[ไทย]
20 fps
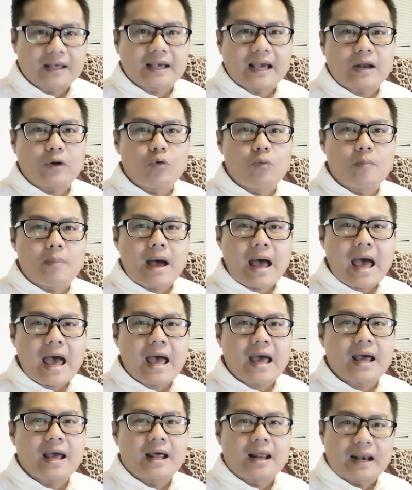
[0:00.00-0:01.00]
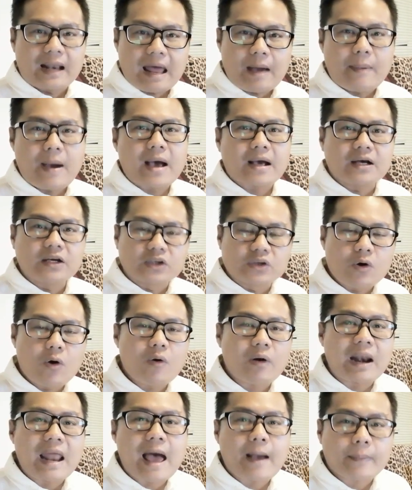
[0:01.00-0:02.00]
กระดุมพระลาภะคือโช
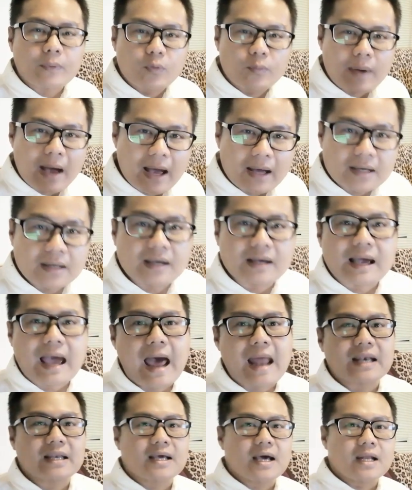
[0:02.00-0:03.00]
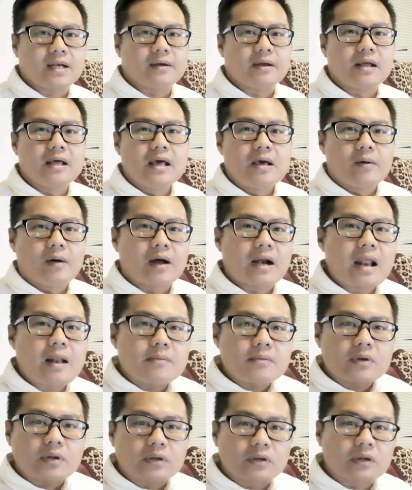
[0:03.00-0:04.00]
คลาภุนุภะคือการเงิน เพราะนั้น